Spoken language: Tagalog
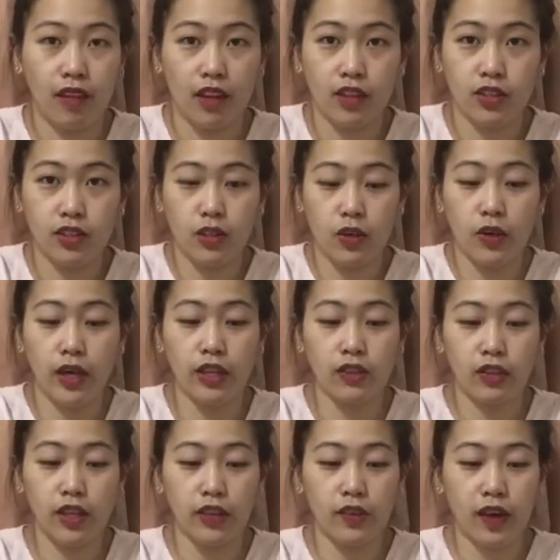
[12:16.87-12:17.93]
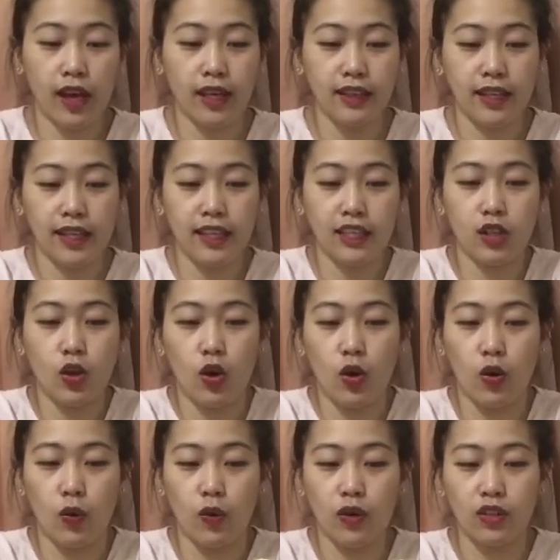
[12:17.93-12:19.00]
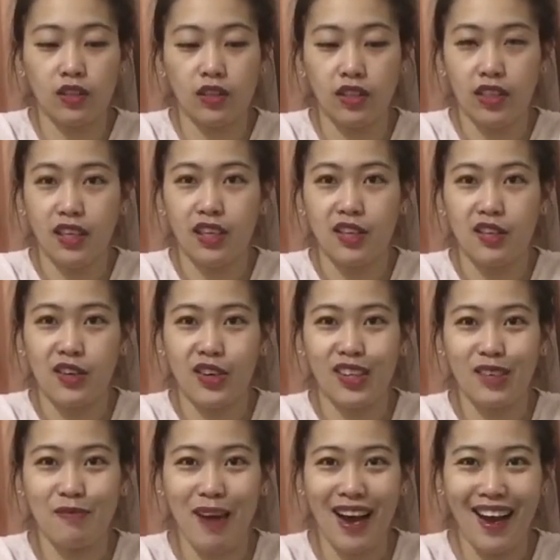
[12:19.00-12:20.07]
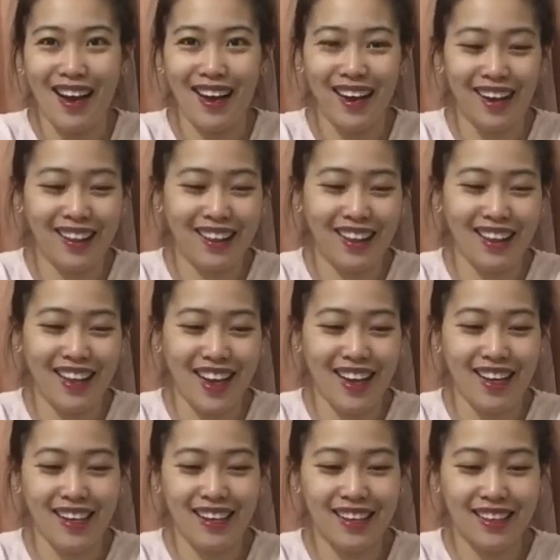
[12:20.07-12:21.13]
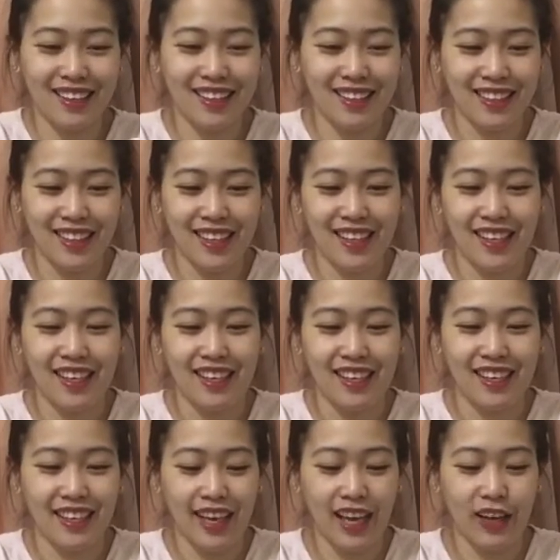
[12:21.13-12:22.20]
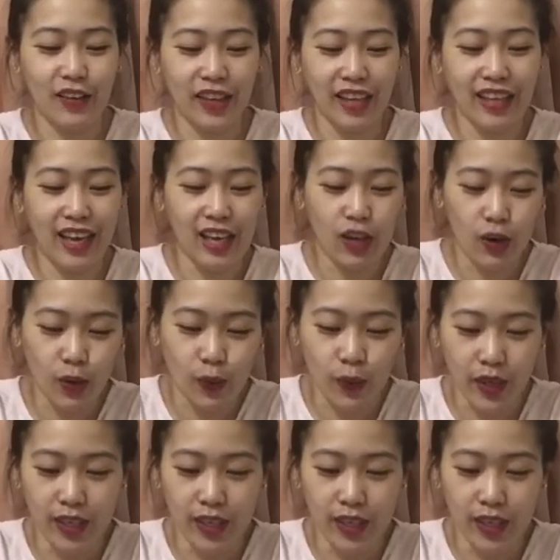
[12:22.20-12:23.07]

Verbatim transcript: So, ito na yung ating dough. O, diba? Ang ganda niya. Yellow na yellow.